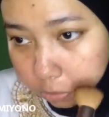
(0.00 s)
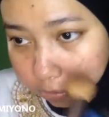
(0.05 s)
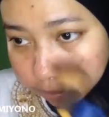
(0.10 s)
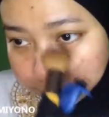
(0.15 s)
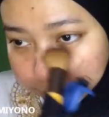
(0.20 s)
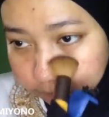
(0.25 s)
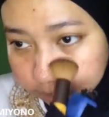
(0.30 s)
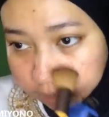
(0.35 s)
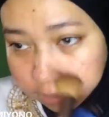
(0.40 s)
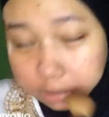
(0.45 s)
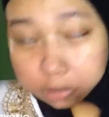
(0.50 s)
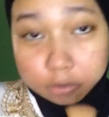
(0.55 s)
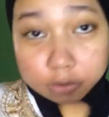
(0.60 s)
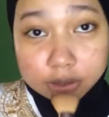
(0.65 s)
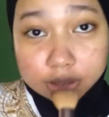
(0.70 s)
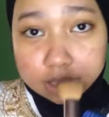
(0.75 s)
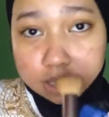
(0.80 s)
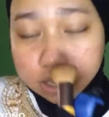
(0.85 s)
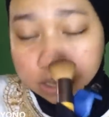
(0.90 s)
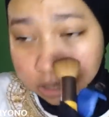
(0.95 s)
langsung matte
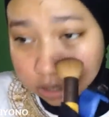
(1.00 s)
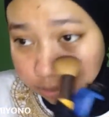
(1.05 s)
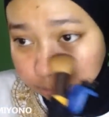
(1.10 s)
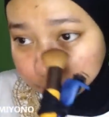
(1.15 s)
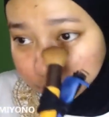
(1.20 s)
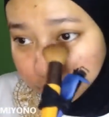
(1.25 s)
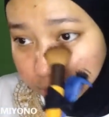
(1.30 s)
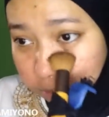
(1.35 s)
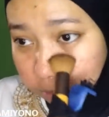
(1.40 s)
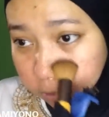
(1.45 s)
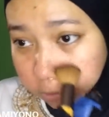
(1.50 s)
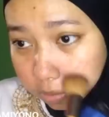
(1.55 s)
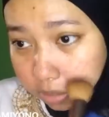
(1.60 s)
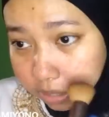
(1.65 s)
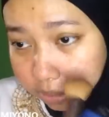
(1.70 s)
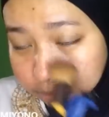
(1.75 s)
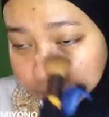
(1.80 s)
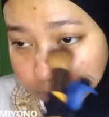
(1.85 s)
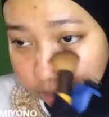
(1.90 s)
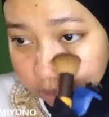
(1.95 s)
gitu sih di muka
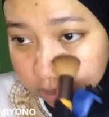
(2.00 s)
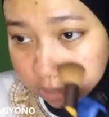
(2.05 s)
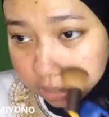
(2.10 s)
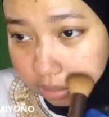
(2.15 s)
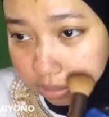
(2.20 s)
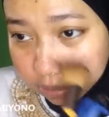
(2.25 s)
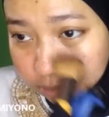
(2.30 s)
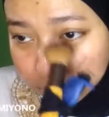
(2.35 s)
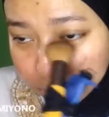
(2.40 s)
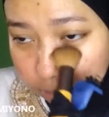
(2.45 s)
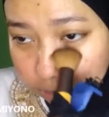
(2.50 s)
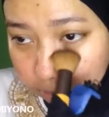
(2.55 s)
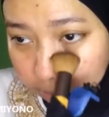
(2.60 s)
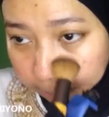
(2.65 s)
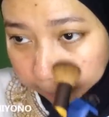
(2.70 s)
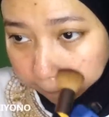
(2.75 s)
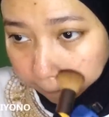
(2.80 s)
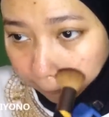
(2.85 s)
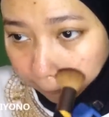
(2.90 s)
gue bagian sini